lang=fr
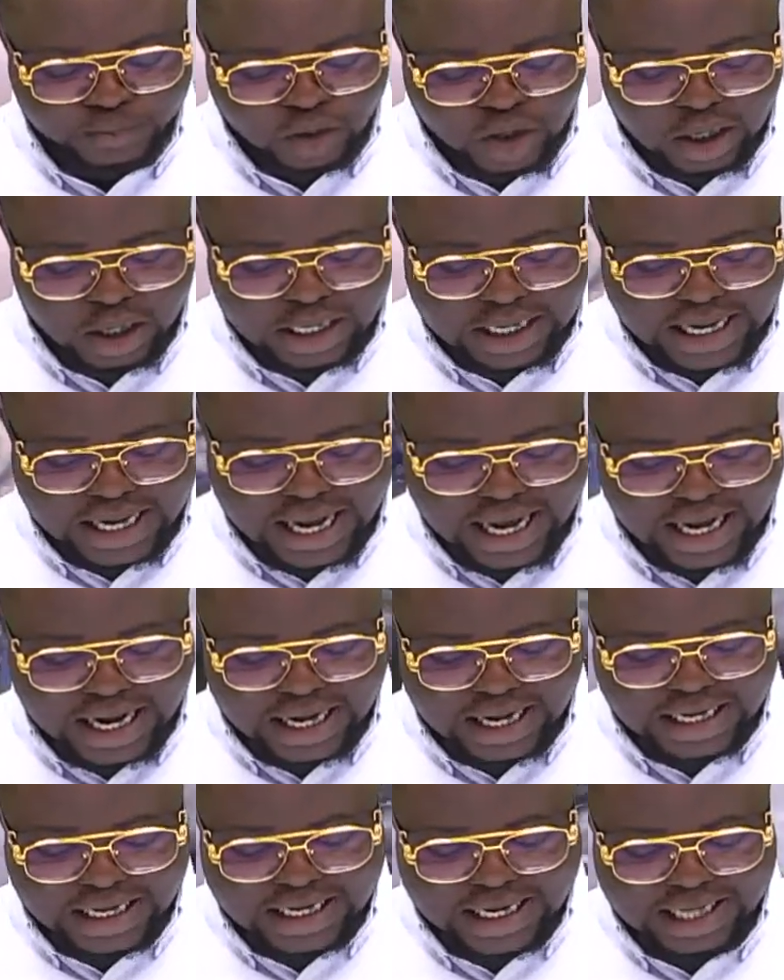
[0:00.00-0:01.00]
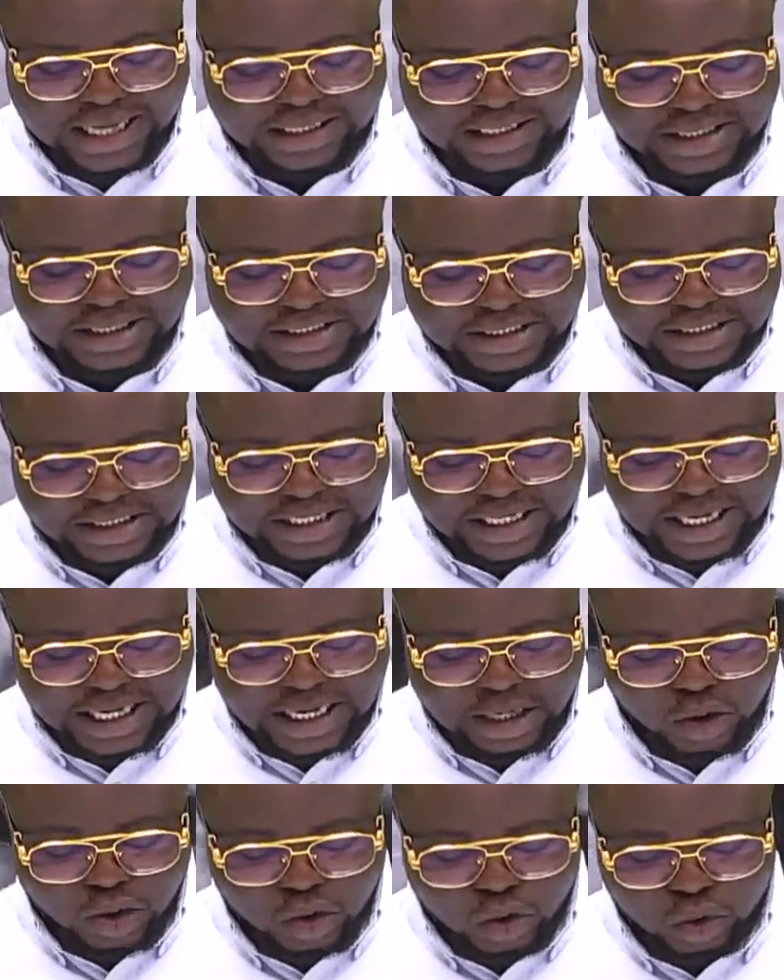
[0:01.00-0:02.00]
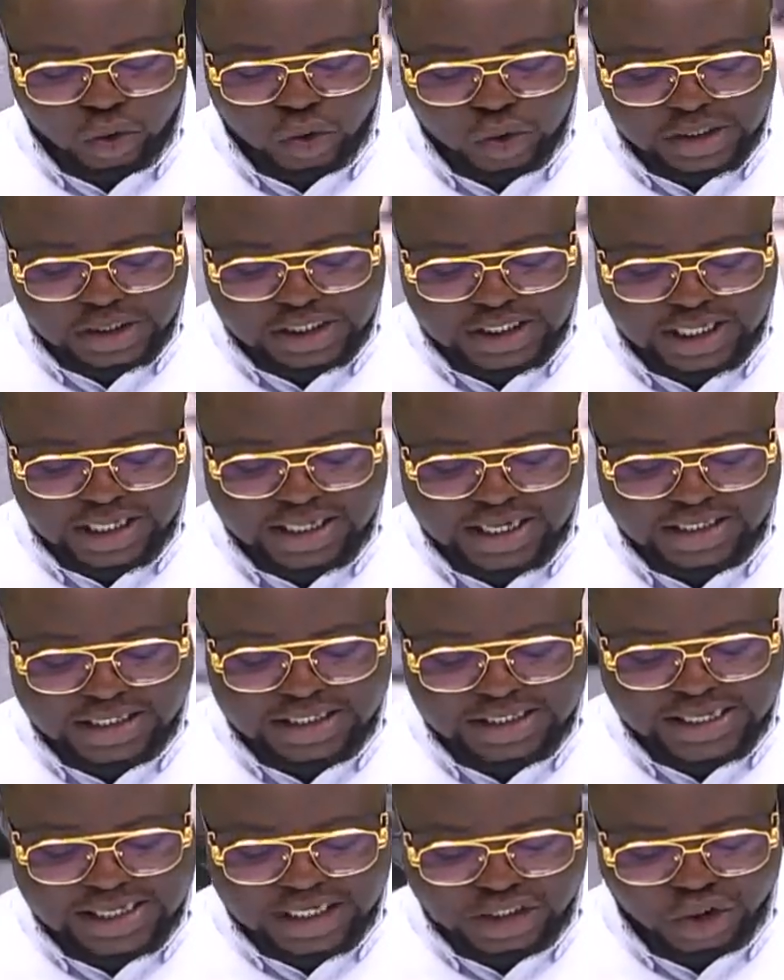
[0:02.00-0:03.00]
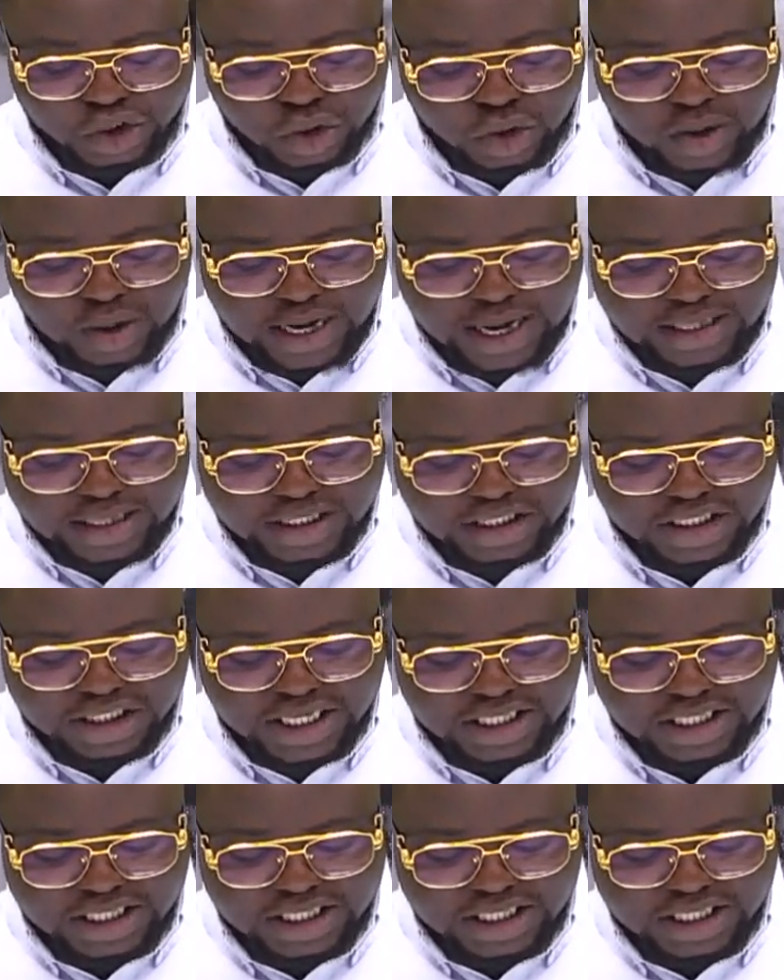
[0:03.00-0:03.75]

En clair, il est indiqué que le dossier des 10 agents est déjà